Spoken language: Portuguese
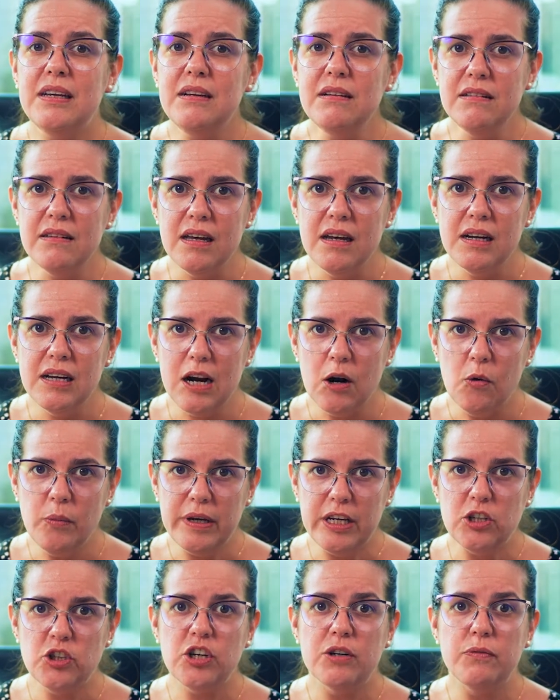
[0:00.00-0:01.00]

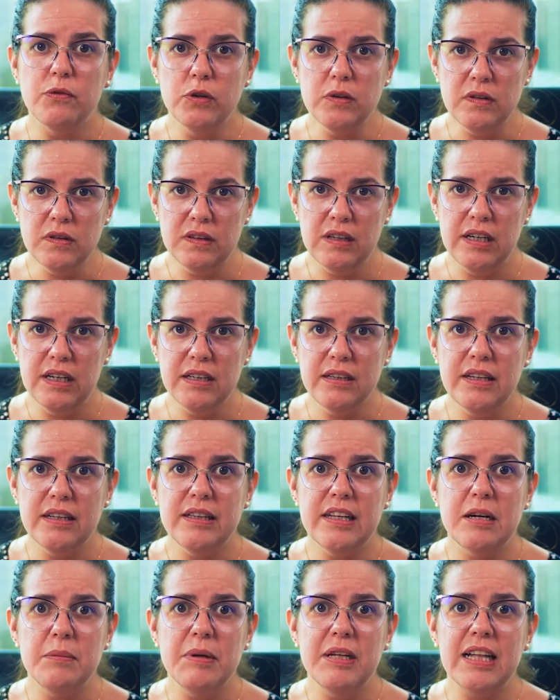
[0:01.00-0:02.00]
integralmente a você
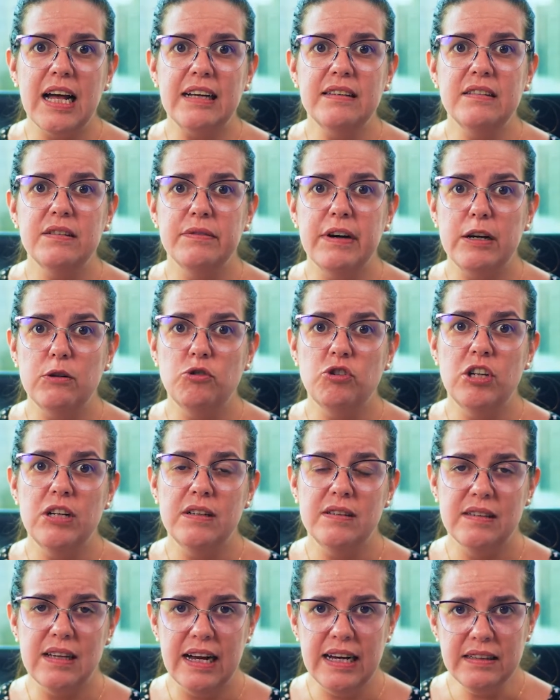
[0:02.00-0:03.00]
determinar se vai
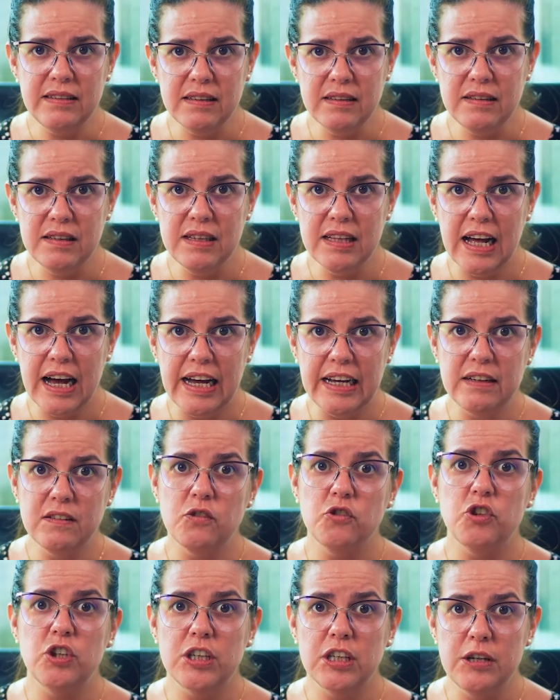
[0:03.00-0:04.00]
utilizar esses
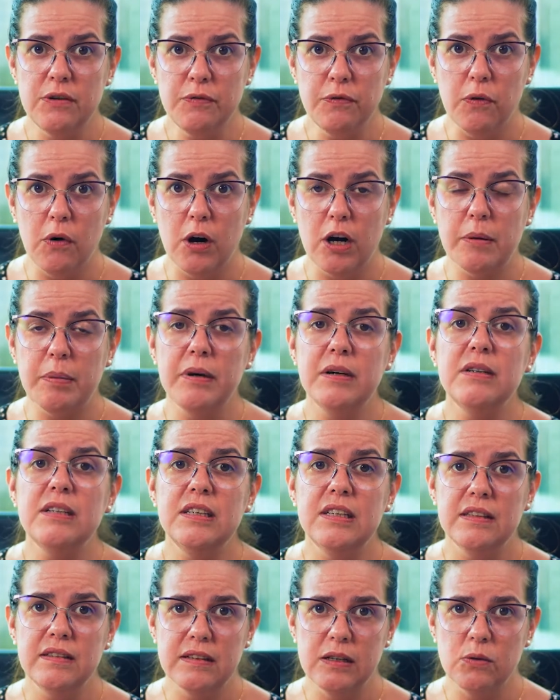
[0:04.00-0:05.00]
sinais, de que forma
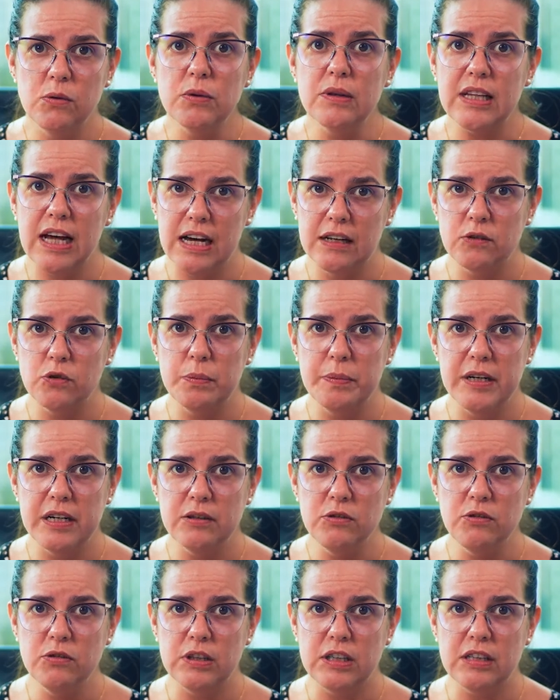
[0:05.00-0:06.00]
e executar as
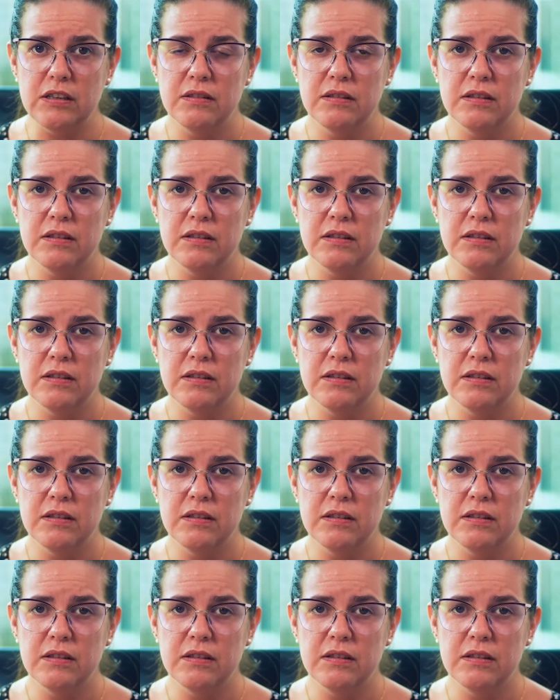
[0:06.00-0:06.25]
operações.